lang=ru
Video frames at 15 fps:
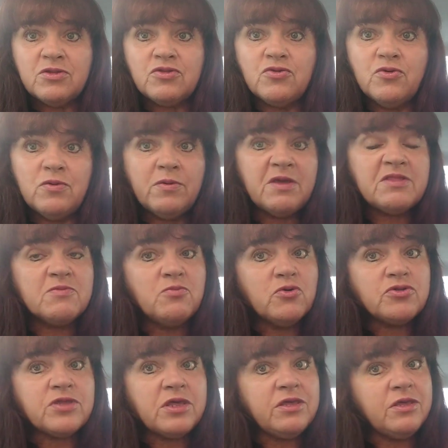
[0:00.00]
Ну,
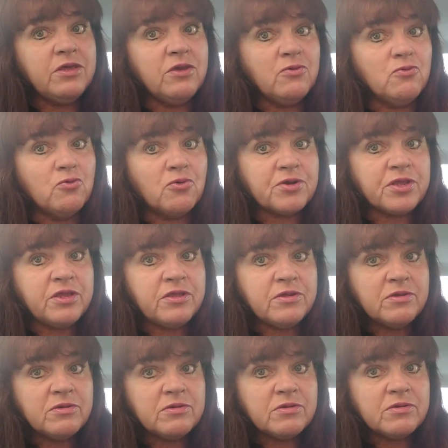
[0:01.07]
возможно, и Георгий.
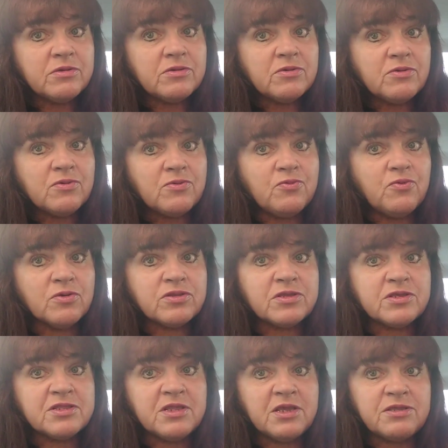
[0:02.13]
Вот,
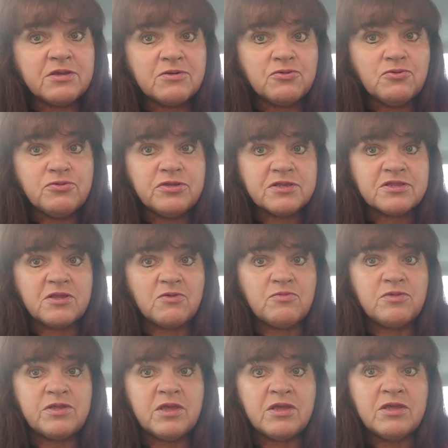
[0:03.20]
знаете, крутится у
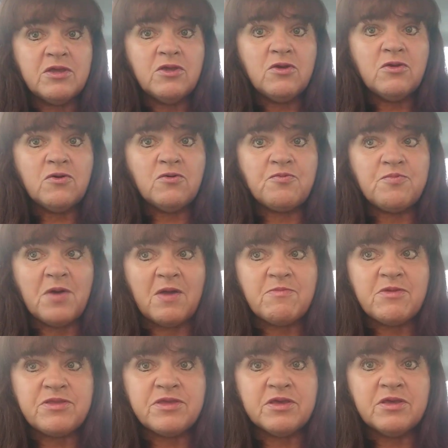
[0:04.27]
меня в
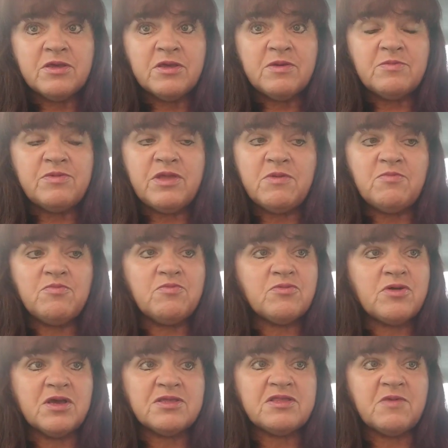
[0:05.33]
памяти. Мне,
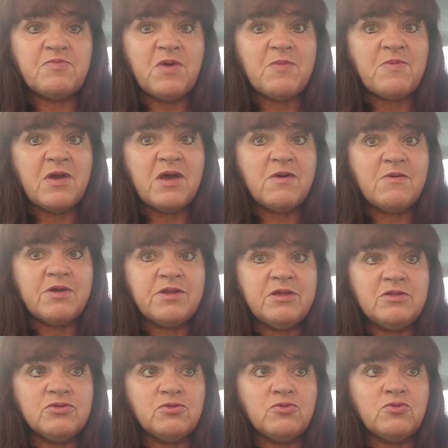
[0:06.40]
кажется, папа
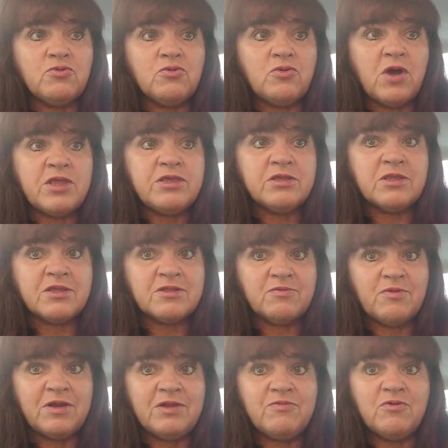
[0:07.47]
говорил, ну, они
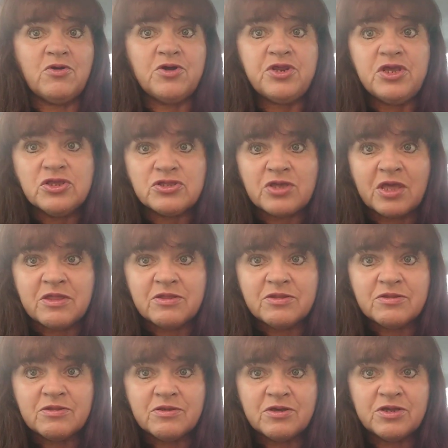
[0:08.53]
называли его Гришка.
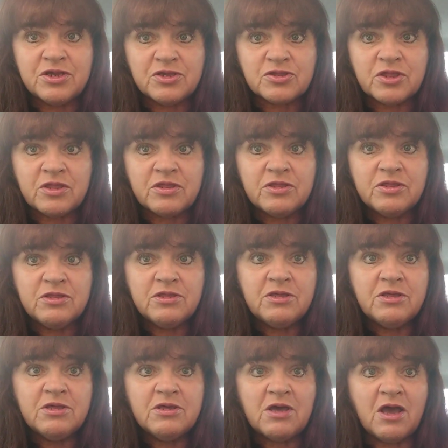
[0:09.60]
Гриша.
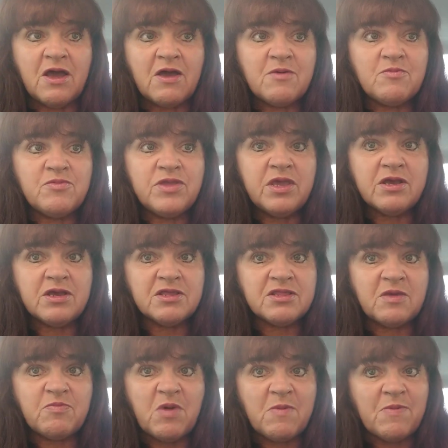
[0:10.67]
А мне,
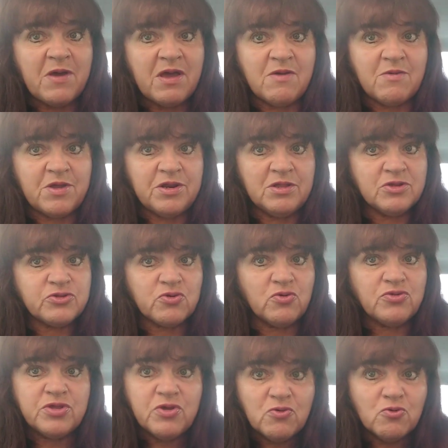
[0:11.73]
коза, папа говорил, что
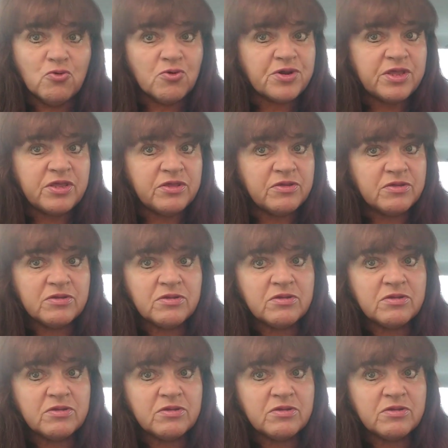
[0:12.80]
он Георгий.